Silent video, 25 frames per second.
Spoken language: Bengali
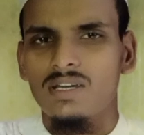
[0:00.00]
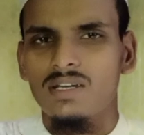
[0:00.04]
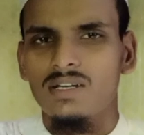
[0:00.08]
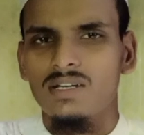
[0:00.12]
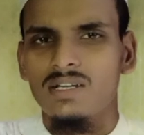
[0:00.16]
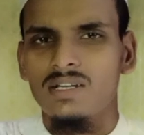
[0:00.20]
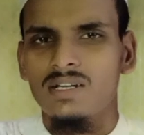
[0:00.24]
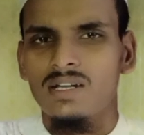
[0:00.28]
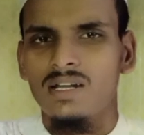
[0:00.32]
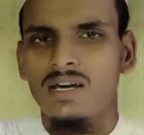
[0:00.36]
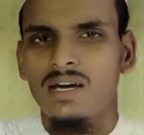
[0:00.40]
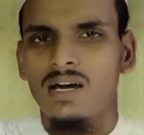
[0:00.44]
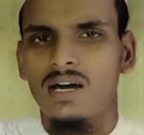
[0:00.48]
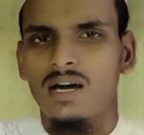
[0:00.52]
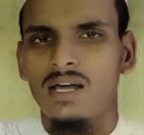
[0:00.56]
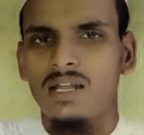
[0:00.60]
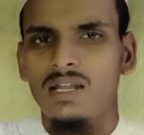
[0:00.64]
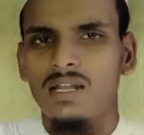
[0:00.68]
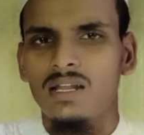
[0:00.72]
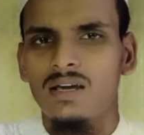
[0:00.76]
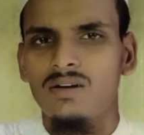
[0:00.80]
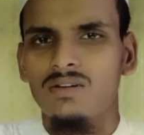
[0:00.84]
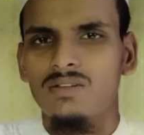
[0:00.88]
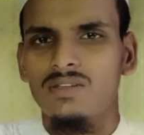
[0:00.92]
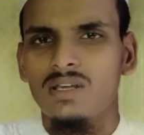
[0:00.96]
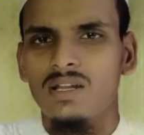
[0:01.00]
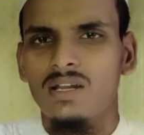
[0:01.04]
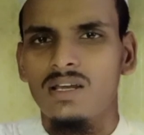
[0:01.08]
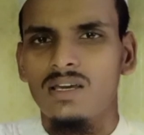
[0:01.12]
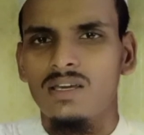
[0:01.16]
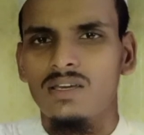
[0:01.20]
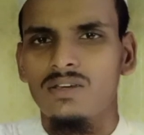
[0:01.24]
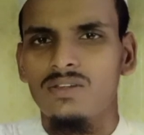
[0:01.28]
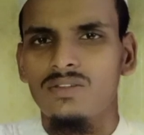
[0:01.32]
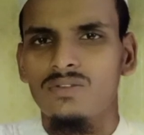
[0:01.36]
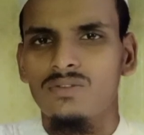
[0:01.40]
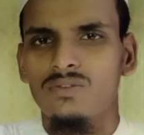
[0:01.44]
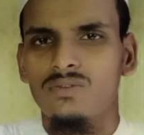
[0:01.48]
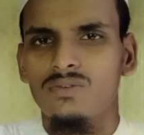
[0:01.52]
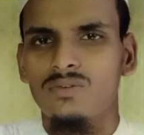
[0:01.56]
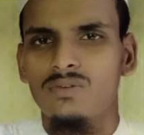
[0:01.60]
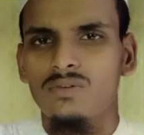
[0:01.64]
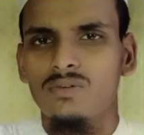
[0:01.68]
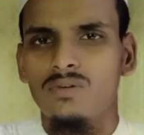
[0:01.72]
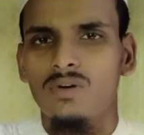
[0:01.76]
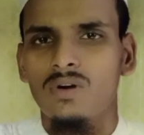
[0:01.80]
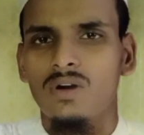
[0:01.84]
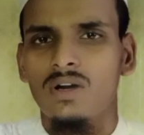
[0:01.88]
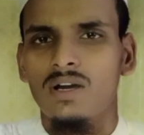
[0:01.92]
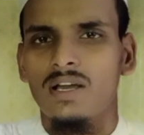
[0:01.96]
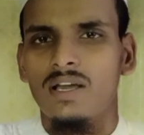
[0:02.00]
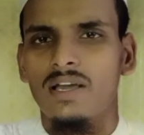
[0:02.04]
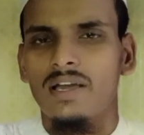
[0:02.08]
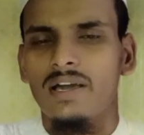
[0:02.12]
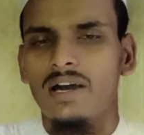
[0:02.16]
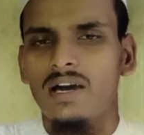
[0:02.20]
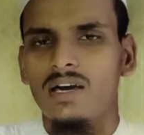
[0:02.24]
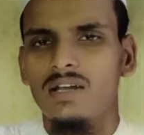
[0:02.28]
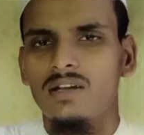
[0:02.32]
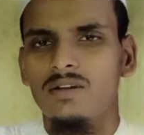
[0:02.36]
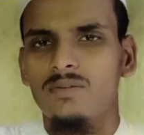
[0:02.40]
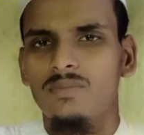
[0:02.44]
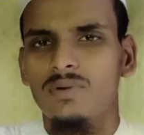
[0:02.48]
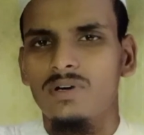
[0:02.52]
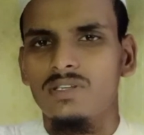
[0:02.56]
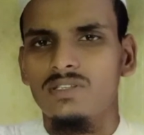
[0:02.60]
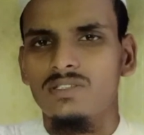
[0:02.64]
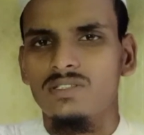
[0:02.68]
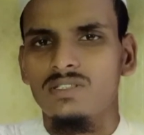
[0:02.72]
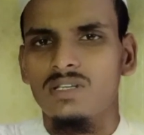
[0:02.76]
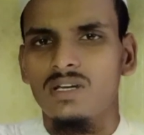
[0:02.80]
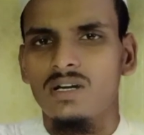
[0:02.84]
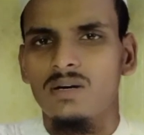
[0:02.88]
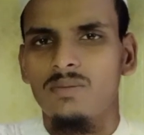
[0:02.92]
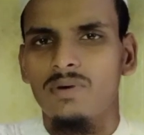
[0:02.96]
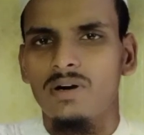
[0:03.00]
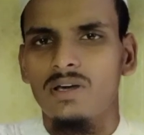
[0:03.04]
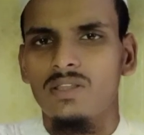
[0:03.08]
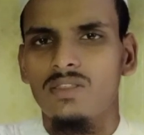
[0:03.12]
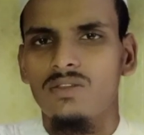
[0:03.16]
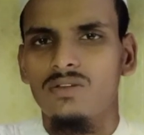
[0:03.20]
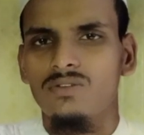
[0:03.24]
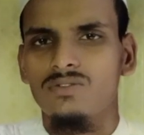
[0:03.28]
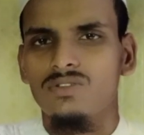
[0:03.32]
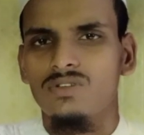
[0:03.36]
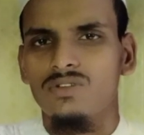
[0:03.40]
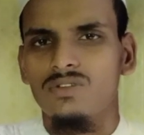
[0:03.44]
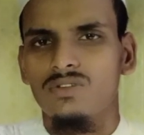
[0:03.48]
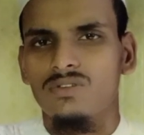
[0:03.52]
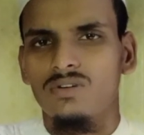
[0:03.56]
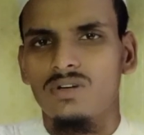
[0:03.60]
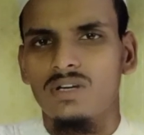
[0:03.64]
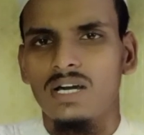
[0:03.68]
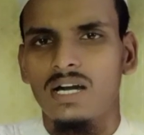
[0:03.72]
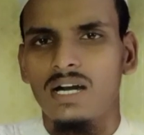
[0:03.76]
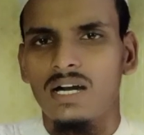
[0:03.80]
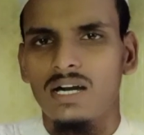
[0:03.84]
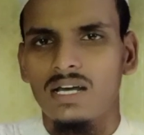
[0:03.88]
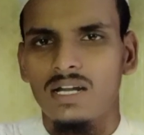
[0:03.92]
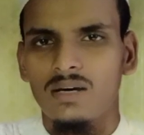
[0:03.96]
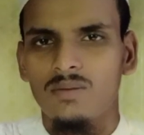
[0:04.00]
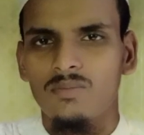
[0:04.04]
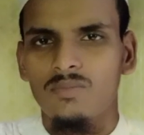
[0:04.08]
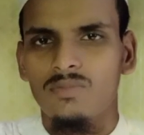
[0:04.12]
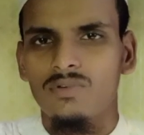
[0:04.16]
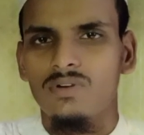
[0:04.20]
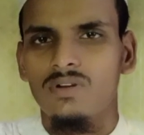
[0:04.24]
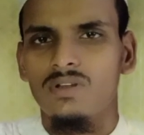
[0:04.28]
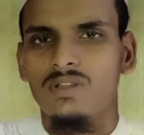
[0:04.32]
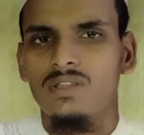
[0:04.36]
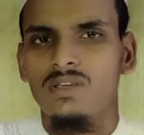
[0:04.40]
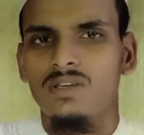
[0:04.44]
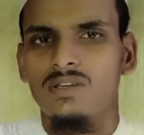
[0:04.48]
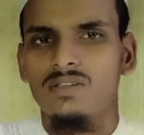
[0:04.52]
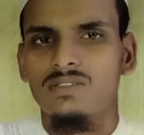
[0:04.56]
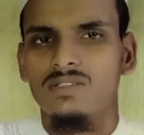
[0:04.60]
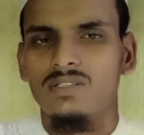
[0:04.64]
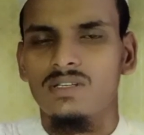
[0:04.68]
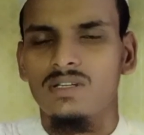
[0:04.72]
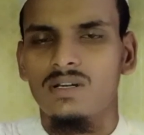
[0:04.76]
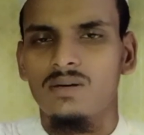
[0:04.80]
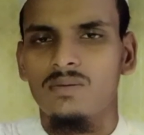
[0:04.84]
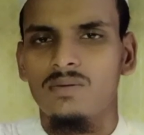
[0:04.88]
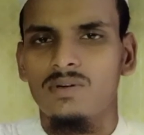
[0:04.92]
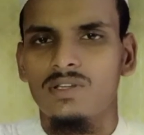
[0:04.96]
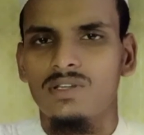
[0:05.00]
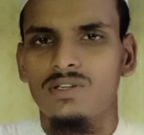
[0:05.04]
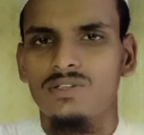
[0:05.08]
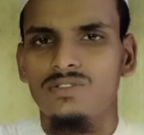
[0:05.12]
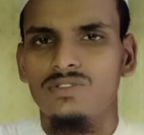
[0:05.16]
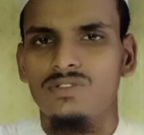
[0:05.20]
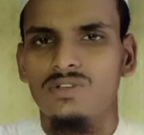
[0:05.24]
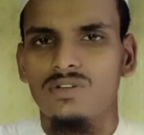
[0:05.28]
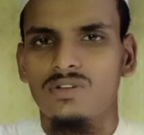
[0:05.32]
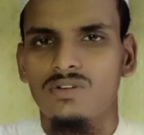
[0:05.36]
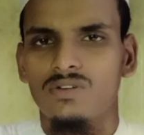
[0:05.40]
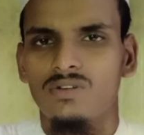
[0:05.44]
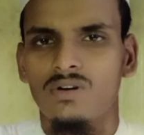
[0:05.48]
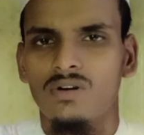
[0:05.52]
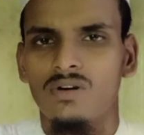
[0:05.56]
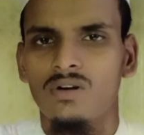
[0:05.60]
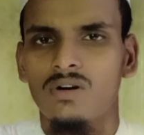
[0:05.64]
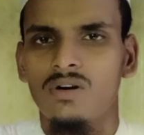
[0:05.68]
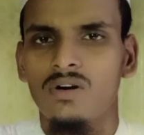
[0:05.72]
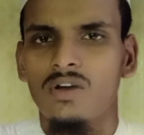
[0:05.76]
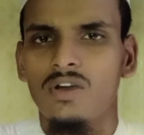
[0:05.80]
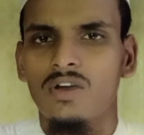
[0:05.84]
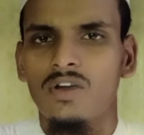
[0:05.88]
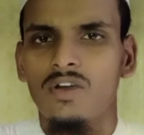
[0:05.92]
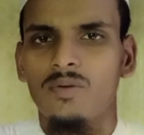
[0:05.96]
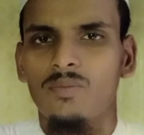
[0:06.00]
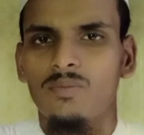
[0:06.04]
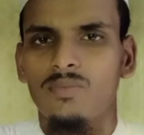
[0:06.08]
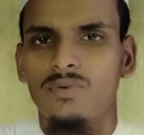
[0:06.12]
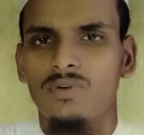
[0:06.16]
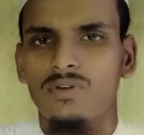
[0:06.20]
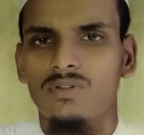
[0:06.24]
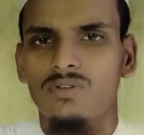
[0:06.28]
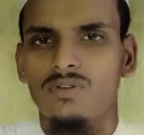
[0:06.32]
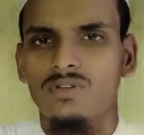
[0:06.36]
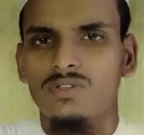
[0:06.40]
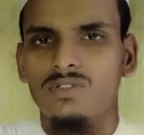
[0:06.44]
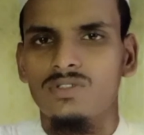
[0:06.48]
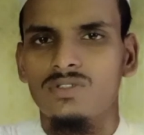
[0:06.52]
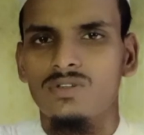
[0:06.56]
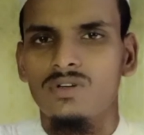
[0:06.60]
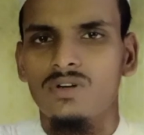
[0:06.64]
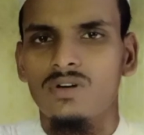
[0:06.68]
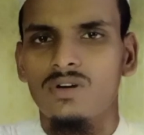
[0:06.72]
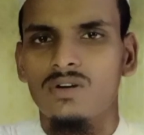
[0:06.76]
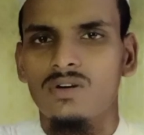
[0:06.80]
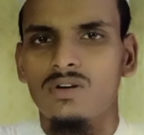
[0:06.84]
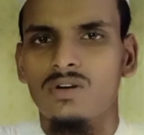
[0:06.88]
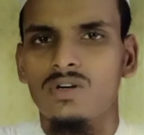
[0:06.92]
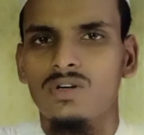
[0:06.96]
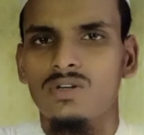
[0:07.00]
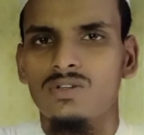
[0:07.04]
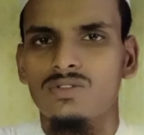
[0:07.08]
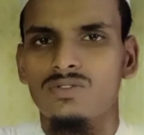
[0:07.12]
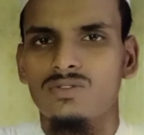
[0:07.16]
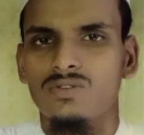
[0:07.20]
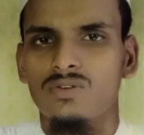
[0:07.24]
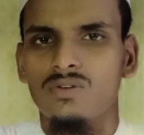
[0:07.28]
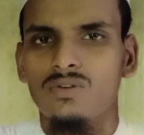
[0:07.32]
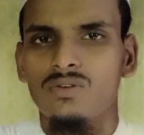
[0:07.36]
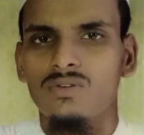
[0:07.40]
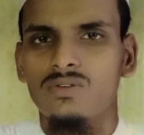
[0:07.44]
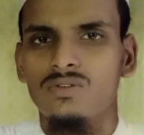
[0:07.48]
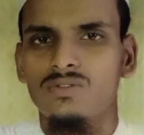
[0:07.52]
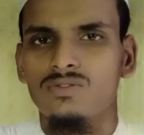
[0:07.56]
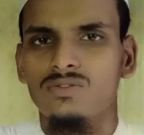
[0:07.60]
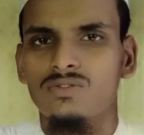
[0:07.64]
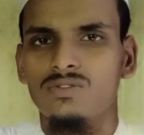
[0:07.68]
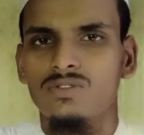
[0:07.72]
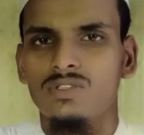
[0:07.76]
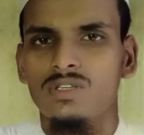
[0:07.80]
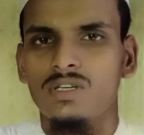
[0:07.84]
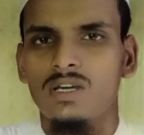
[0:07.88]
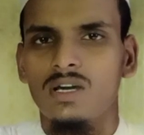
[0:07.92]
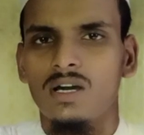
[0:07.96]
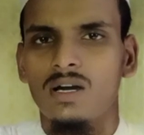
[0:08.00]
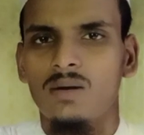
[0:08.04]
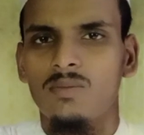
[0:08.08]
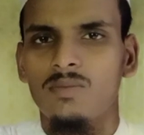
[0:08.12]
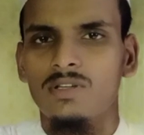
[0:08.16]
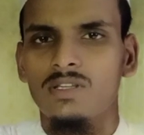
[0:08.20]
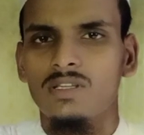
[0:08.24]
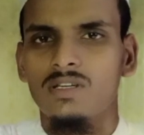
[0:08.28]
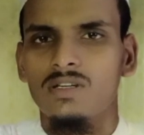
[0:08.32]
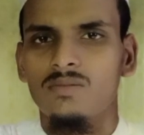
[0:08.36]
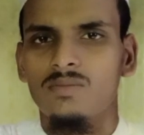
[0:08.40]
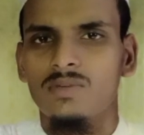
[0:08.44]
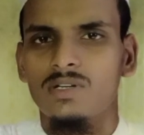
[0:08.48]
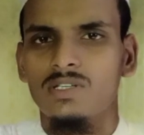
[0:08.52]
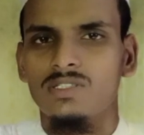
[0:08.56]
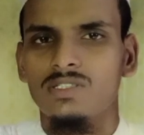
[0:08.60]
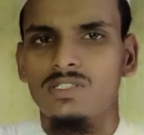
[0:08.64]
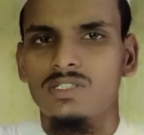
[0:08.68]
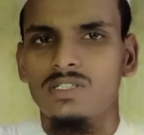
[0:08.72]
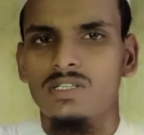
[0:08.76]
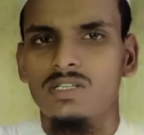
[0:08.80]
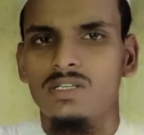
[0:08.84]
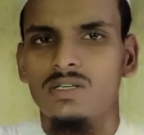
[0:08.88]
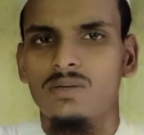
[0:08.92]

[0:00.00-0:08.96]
এটা না আল্লাহ তারা কিন্তু গান বাজনা বাদ্যযন্ত্রকে হারাম করে দিয়েছেন আমাদের জন্য প্রিয় দর্শক চলুন যদি আমাদের মাঝে